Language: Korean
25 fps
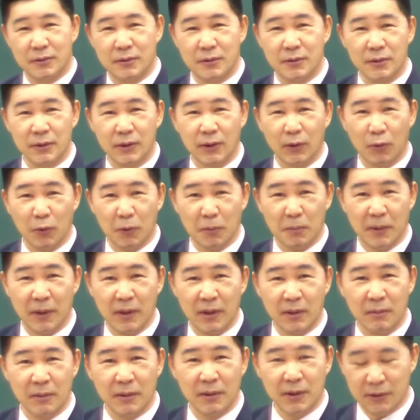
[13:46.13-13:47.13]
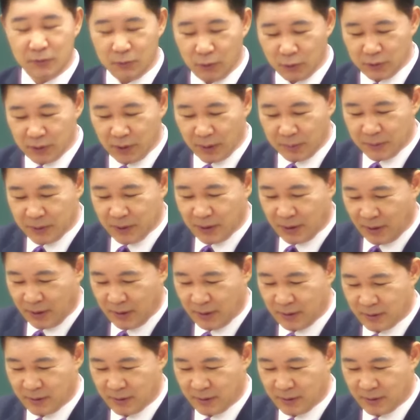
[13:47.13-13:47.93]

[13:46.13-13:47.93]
그때 500만 원이 얼마나 큰 돈인지 압니까?